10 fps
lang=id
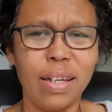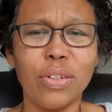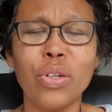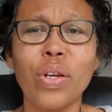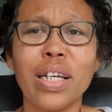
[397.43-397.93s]

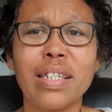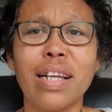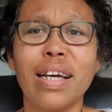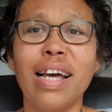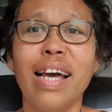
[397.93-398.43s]
Sorry
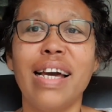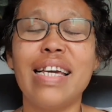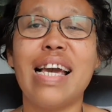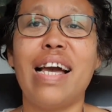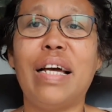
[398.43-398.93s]
kesalahan.
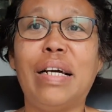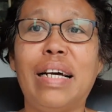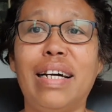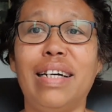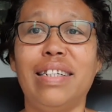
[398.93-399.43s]
Ya,
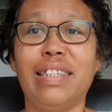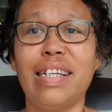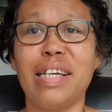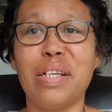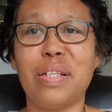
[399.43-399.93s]
uh,
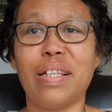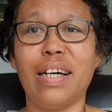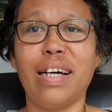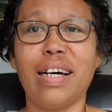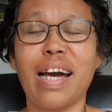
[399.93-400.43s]
sedikit
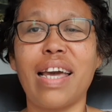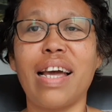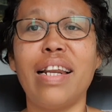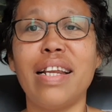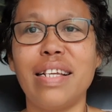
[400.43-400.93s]
uh,
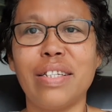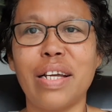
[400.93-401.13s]
kayak ladies.